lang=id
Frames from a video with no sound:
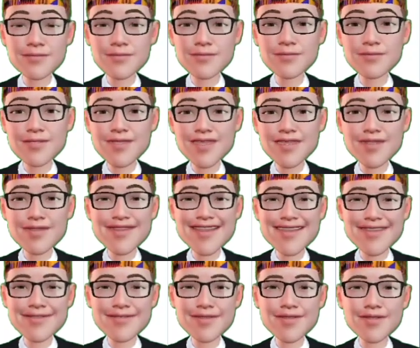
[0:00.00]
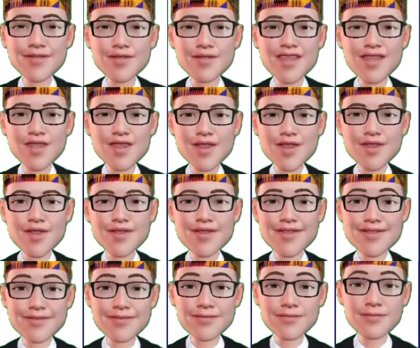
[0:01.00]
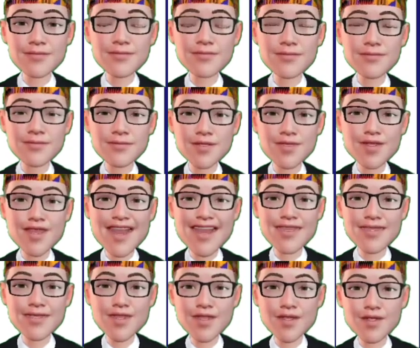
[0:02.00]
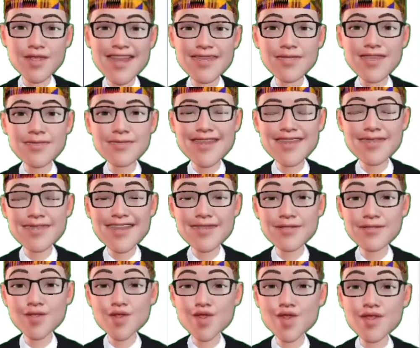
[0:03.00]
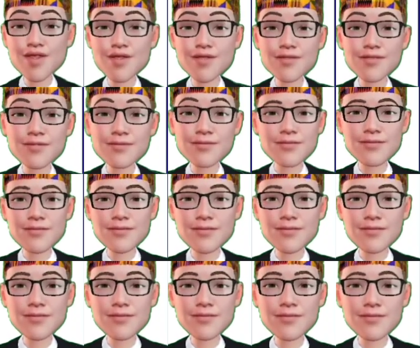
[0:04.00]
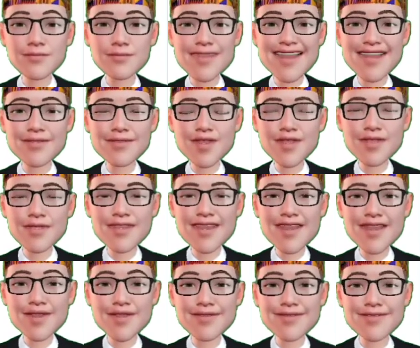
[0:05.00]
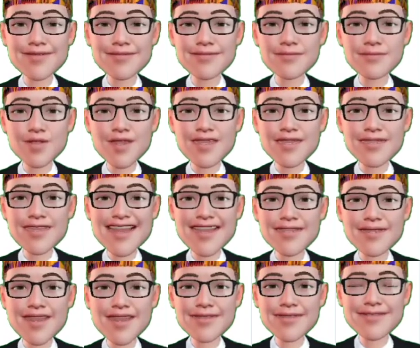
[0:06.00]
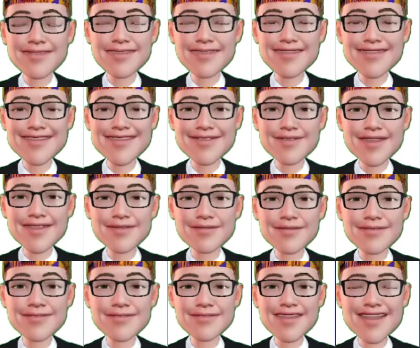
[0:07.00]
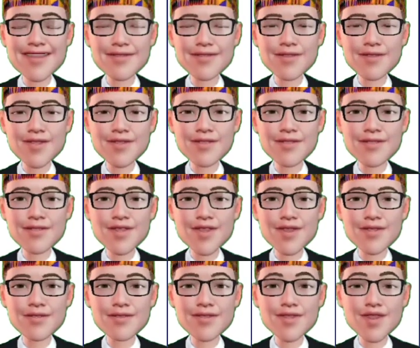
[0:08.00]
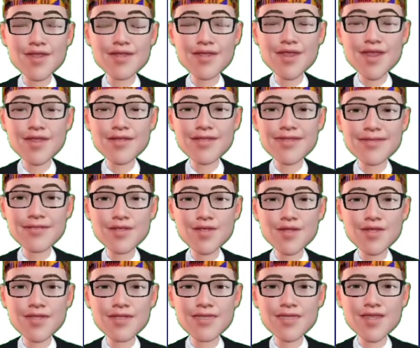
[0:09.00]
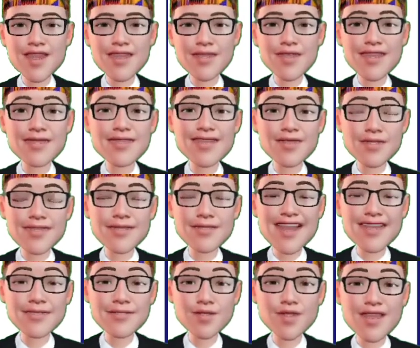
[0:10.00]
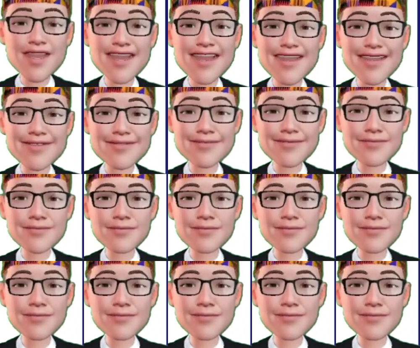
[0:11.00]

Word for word: tidak mencela dengan perkataan yang buruk. Yang keenam, rendah hati dan bisa menerima dengan hati tulus atas kerja teman.